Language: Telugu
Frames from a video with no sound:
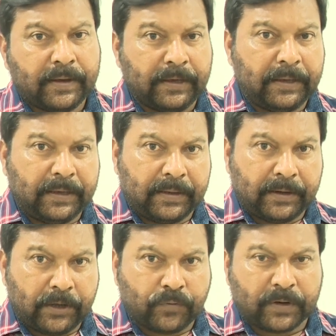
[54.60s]
ఈ
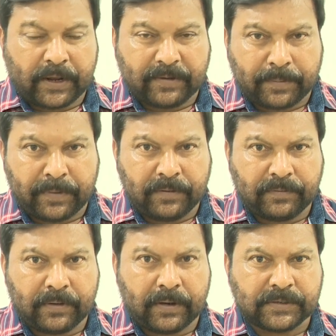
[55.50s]
నియోజకవర్గానికి
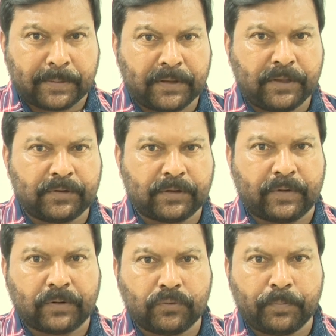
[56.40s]
సంబంధించిన సంబంధించినంత
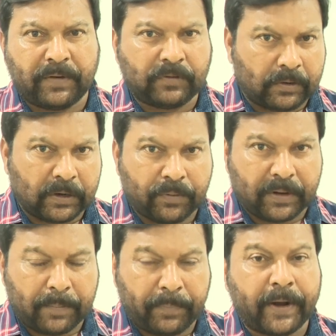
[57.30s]
వరకు పరిశీలకులుగా
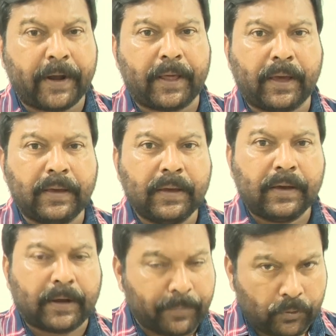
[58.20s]
ఉన్న పేడాడ
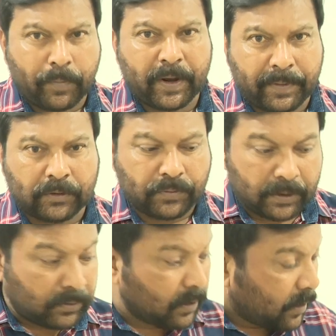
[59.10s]
రమణ కుమార్ మనతో
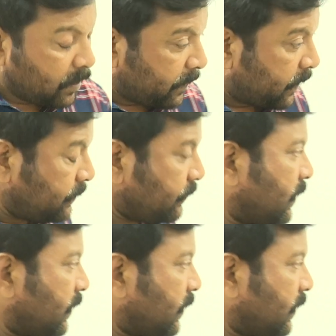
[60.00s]
ఉన్నారు మేడం